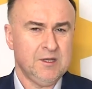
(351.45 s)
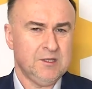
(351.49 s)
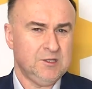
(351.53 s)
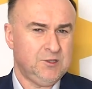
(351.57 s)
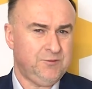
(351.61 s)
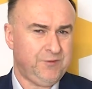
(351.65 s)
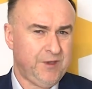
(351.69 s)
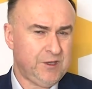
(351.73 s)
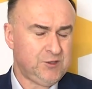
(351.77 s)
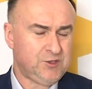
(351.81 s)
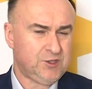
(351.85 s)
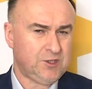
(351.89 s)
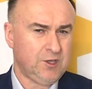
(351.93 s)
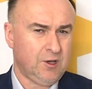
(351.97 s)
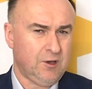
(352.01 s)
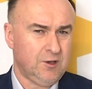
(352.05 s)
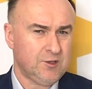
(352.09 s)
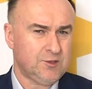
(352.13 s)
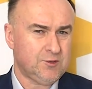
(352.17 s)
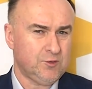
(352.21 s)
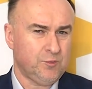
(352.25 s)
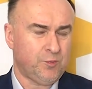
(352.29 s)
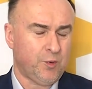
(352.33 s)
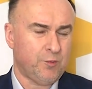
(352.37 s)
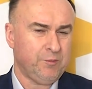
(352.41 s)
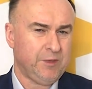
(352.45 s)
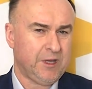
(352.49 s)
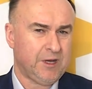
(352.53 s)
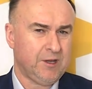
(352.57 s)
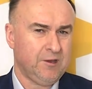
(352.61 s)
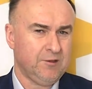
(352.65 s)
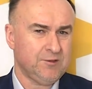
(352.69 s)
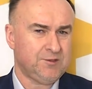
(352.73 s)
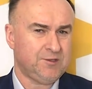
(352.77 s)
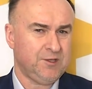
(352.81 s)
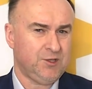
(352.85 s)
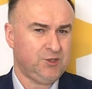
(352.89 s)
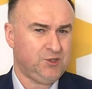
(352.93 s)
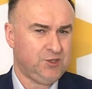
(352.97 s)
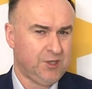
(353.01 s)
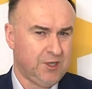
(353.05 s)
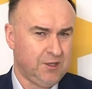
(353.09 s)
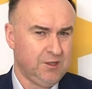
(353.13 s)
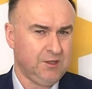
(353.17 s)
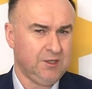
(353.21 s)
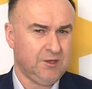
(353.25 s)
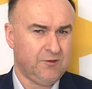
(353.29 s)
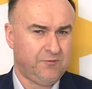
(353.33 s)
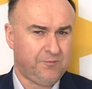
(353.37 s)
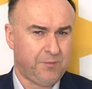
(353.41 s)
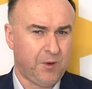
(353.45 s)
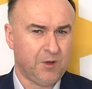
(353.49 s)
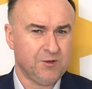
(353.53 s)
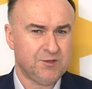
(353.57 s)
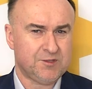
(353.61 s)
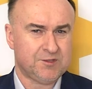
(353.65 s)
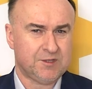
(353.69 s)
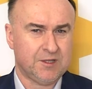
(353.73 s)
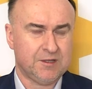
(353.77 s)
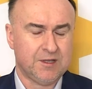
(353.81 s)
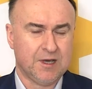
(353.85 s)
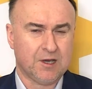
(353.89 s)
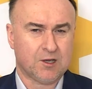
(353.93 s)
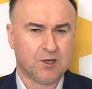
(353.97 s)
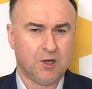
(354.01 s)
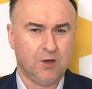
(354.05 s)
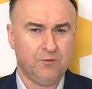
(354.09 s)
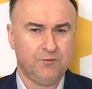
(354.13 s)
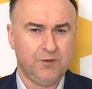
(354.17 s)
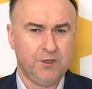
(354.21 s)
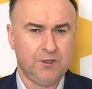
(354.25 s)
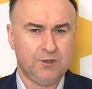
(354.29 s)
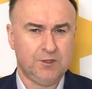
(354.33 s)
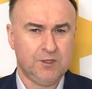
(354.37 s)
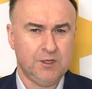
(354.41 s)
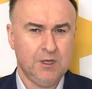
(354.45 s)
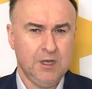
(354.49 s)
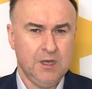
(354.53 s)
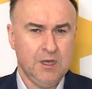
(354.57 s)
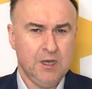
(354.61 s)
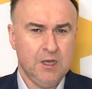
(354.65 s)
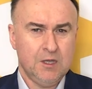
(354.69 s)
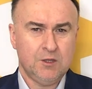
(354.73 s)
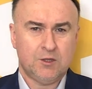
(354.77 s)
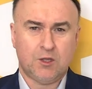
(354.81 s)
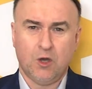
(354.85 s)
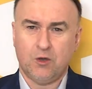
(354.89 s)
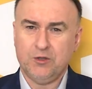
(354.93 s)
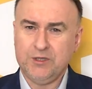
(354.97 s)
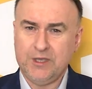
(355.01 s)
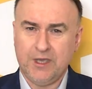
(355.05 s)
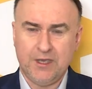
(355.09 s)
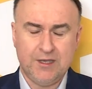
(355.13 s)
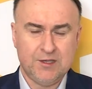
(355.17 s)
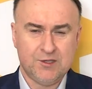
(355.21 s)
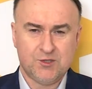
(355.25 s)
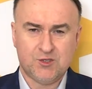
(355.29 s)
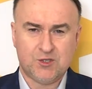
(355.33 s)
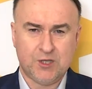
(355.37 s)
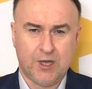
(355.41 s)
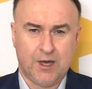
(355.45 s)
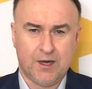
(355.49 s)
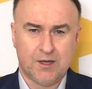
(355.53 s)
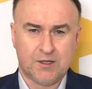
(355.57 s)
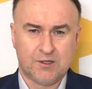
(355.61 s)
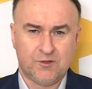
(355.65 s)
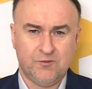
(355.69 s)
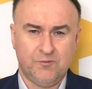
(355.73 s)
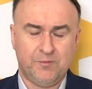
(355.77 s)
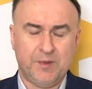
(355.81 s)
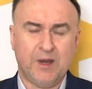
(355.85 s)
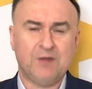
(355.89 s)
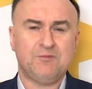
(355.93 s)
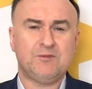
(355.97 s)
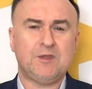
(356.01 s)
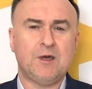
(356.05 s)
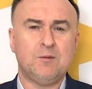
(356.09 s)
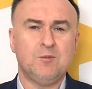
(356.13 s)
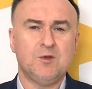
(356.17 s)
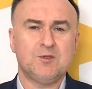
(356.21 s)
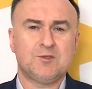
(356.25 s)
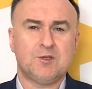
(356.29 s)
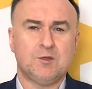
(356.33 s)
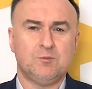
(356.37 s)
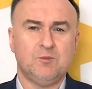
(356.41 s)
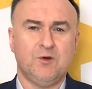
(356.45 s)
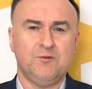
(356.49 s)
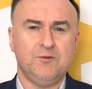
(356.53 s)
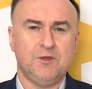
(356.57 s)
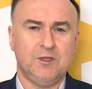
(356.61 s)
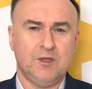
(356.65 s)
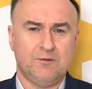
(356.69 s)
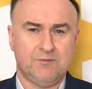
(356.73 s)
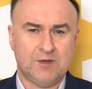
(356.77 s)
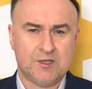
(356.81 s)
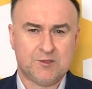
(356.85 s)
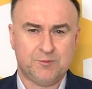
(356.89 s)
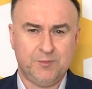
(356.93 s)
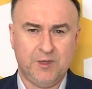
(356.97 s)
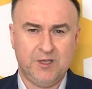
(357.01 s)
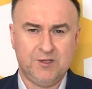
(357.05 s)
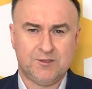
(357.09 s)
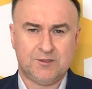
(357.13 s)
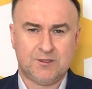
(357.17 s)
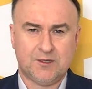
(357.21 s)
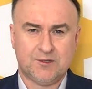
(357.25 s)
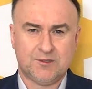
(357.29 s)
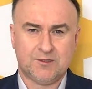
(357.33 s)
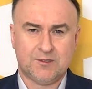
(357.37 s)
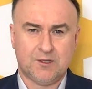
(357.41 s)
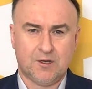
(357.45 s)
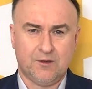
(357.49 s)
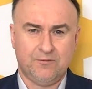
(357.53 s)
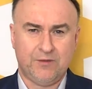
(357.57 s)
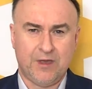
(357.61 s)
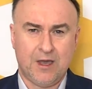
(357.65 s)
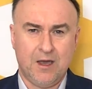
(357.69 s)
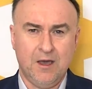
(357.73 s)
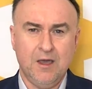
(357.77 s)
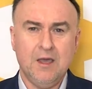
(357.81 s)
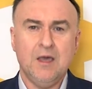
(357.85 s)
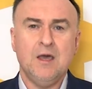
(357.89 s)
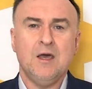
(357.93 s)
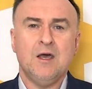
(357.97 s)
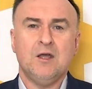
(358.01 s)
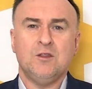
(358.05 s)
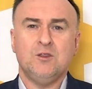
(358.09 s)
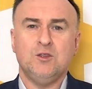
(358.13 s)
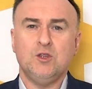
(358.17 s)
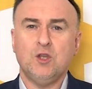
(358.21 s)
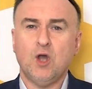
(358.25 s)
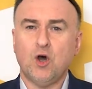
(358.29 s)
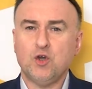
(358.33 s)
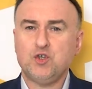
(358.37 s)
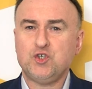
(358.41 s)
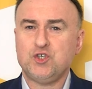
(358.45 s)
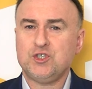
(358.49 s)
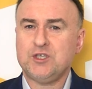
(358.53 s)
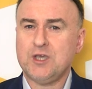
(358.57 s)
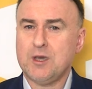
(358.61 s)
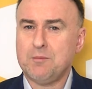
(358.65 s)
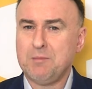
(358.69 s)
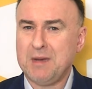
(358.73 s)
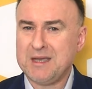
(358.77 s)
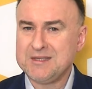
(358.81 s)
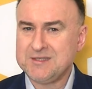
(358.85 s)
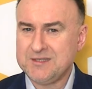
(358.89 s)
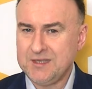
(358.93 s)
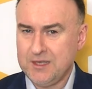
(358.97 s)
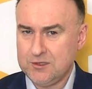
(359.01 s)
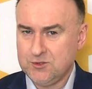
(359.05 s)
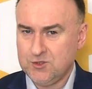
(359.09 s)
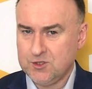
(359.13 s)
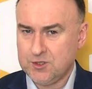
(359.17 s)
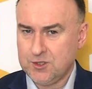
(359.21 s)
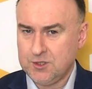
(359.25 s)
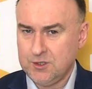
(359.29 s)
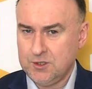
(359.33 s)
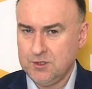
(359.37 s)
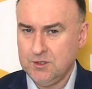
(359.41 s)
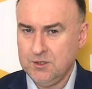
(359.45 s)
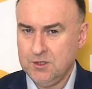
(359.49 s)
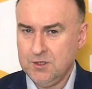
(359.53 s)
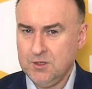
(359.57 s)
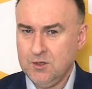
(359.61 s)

200 osób umierających dziennie w Polsce na COVID to nie jest żart. Wbrew temu, co mówi do Was minister zdrowia, noście maseczki.